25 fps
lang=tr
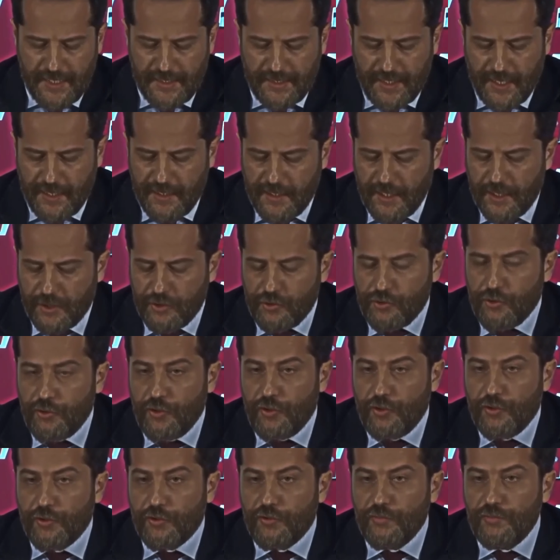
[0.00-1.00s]
Mücadelenin
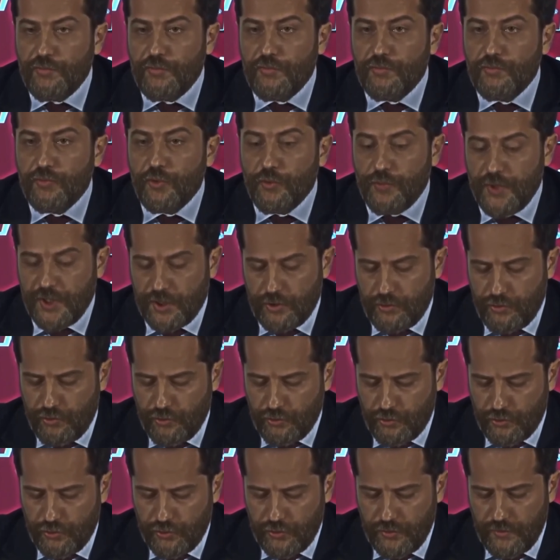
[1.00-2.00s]
kazanılması halinde
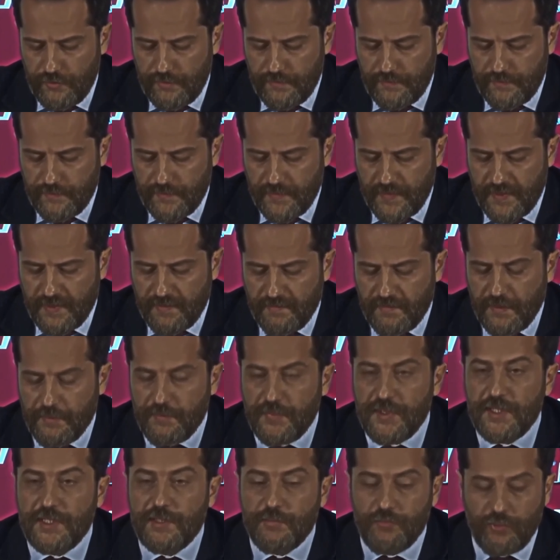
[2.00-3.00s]
oyunculara ve
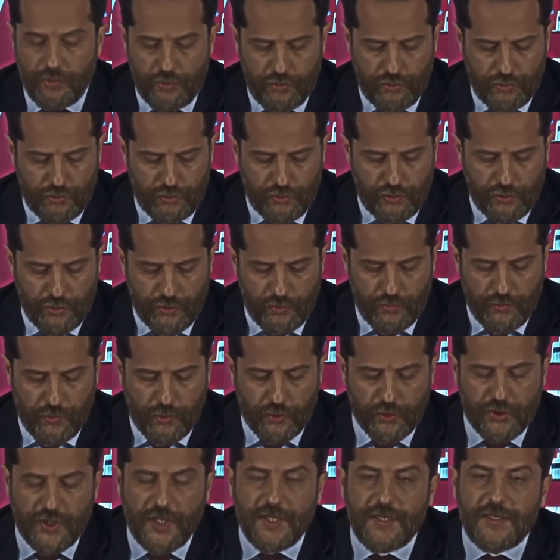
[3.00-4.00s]
teknik kadroya
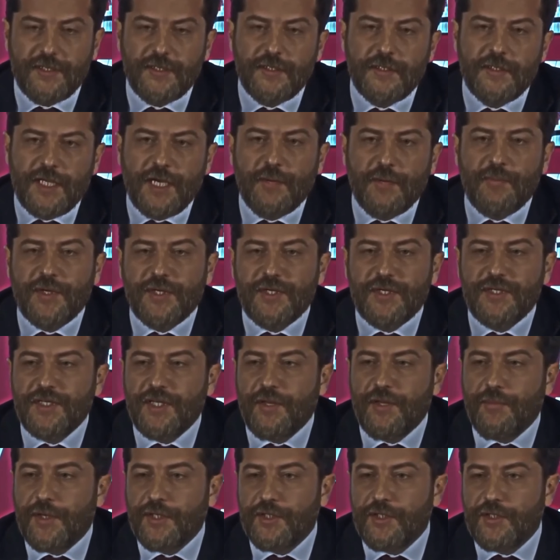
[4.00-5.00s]
toplamda 1
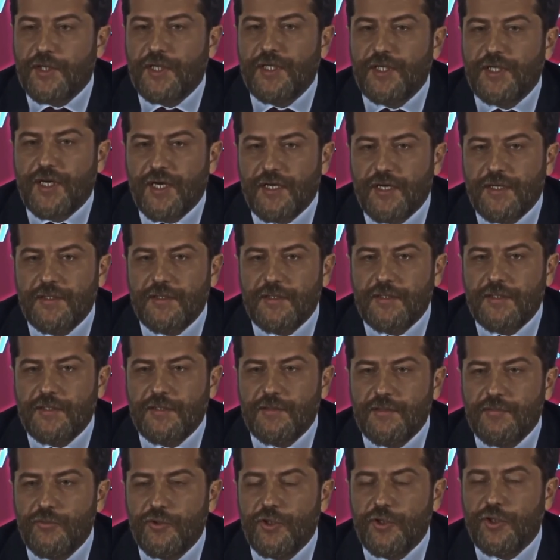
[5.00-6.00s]
milyon euro özel
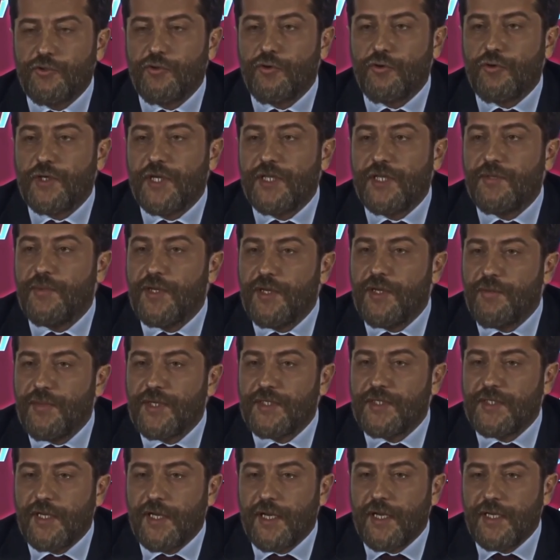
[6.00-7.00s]
prim verileceği
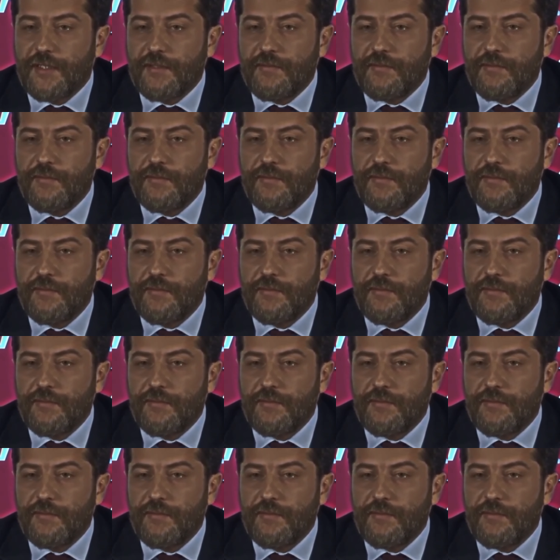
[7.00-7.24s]
öğrenildi.